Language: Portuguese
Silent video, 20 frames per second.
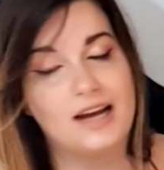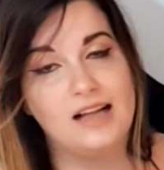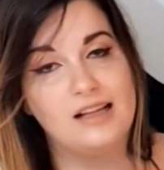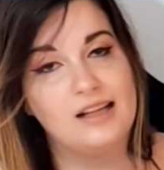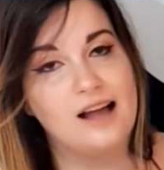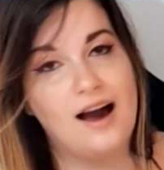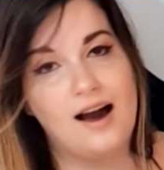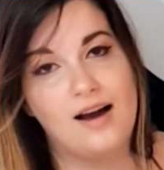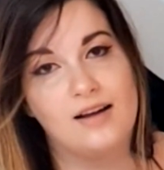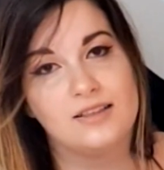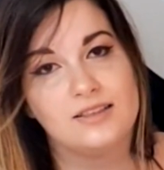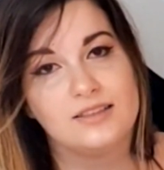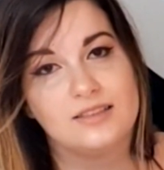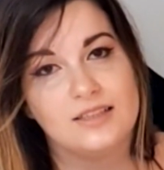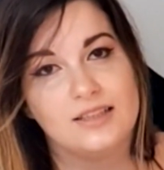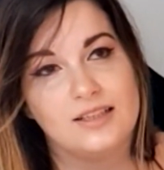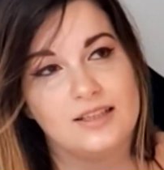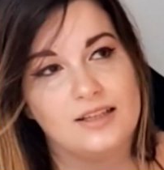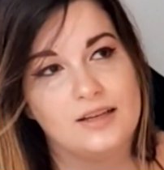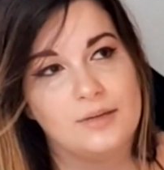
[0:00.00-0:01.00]
lá.
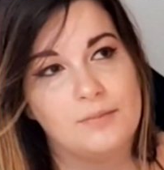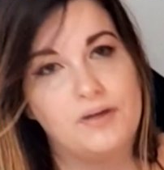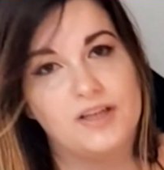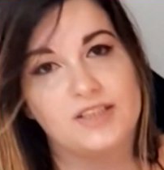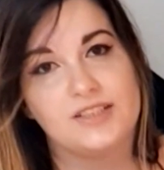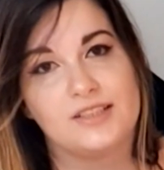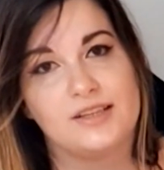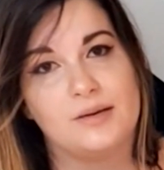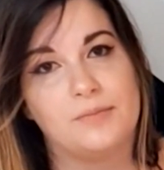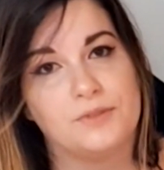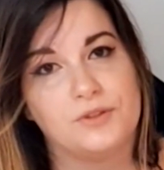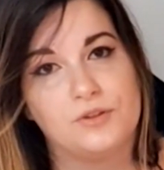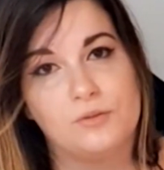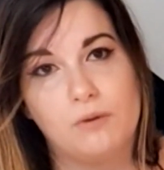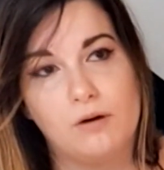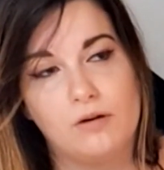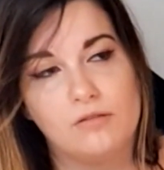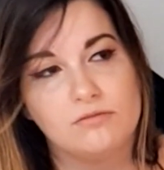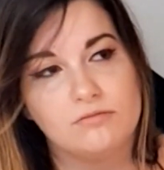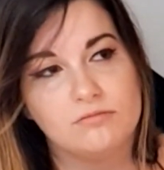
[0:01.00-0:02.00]
Pode dar muito
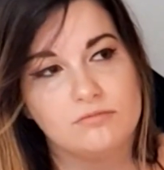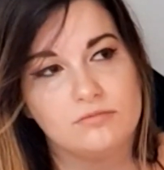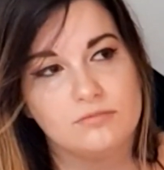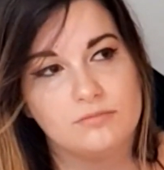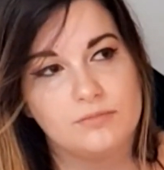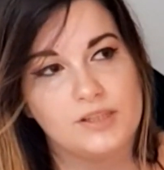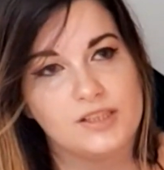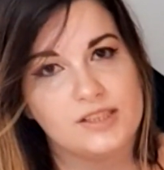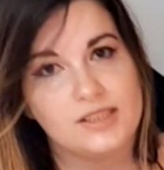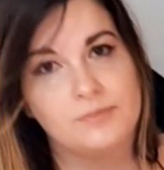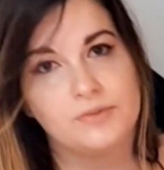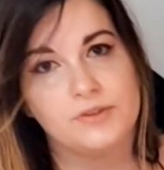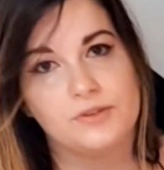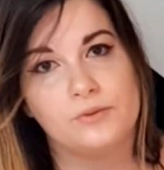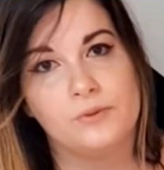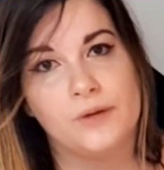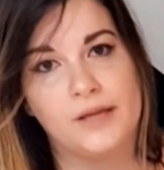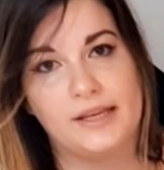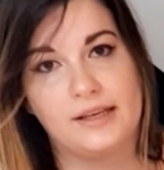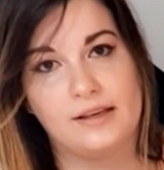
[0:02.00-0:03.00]
bom, pode dar
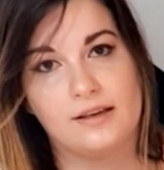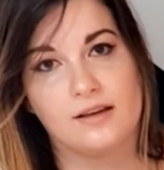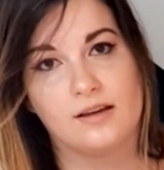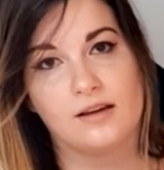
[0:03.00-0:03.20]
muito ruim.